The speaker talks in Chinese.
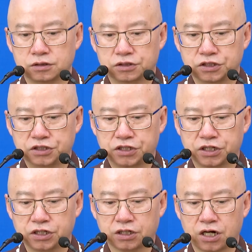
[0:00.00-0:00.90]
其实也可
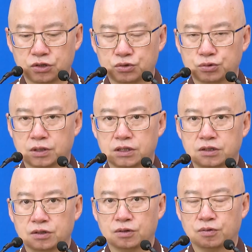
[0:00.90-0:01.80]
以看得出啊，
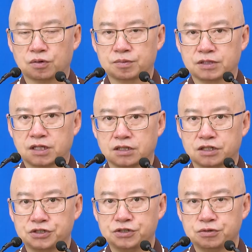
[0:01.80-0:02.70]
我们大
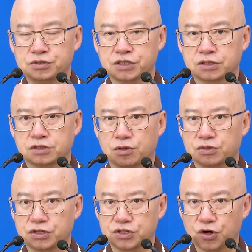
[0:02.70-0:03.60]
家修行到
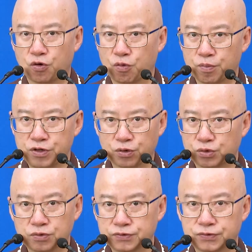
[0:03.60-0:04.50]
底有没有
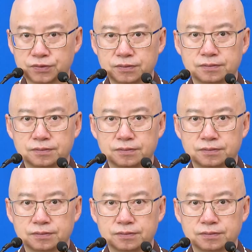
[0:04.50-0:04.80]
功夫。